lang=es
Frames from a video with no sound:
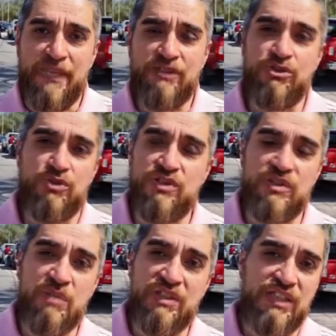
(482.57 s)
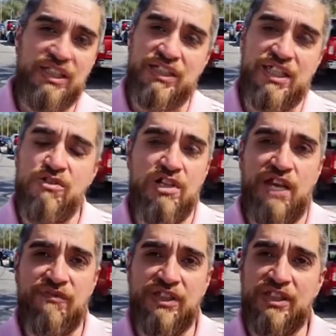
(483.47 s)
Entonces es mentira que ellos
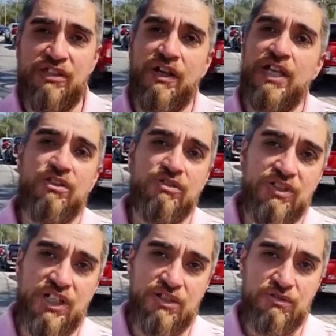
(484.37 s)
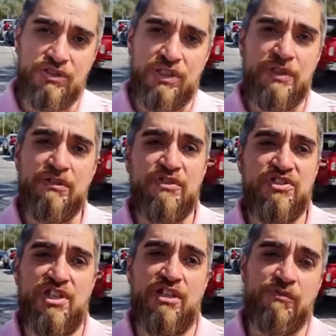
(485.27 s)
les ha afectado, al contrario, se
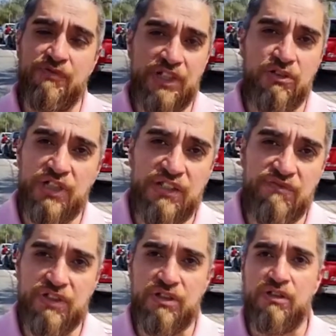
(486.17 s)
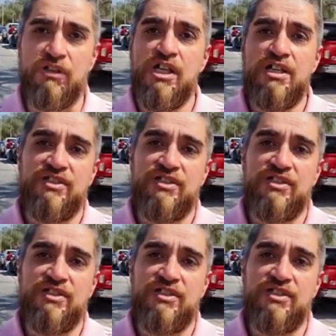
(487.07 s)
beneficiaron frigorífico,